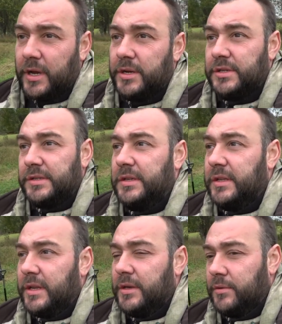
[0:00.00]
конечно,
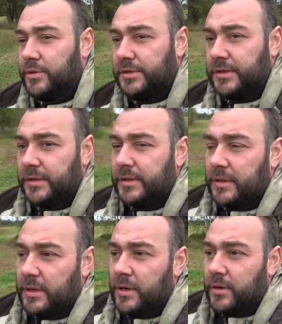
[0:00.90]
сильный, очень сильный,
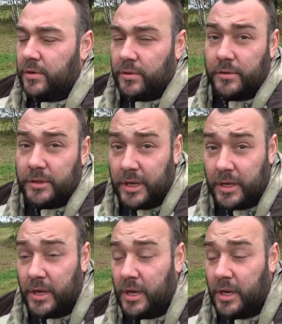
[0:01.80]
холодно.